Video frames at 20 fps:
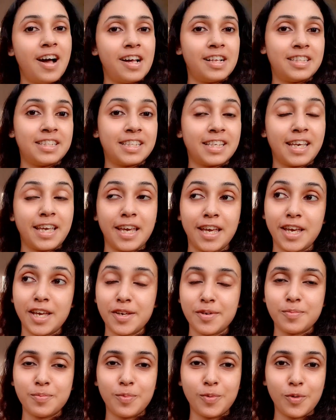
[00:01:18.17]
আজকে
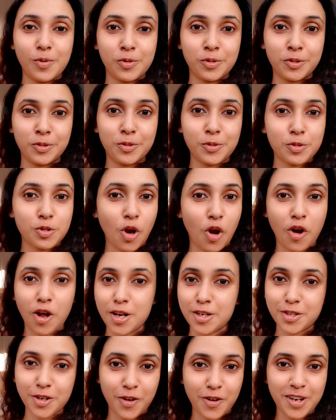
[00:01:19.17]
বোন তো
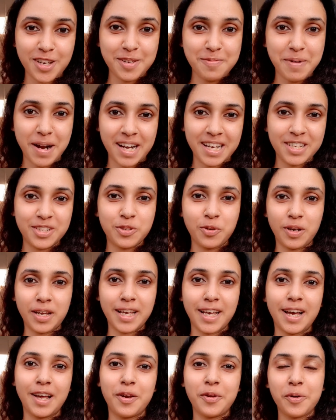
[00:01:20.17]
সকাল সকালে বাড়ি চলে
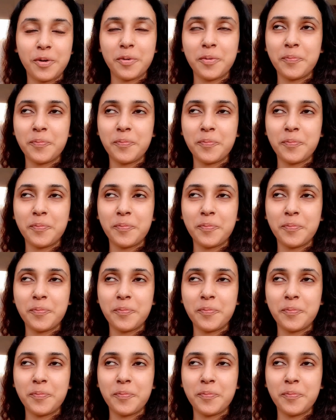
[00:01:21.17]
গেল